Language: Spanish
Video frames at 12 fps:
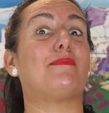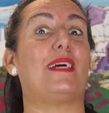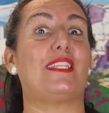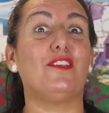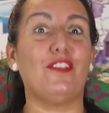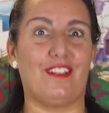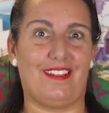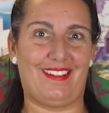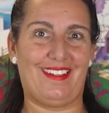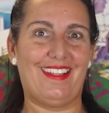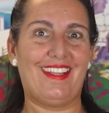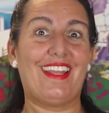español.
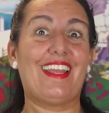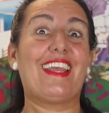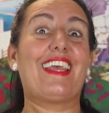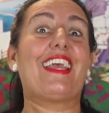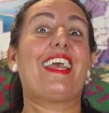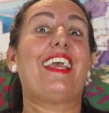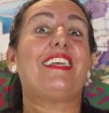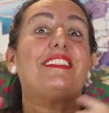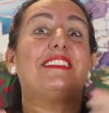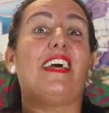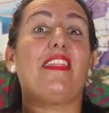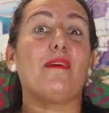
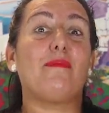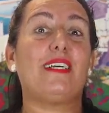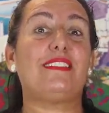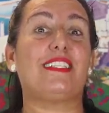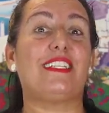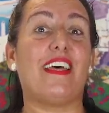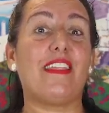Es nada más y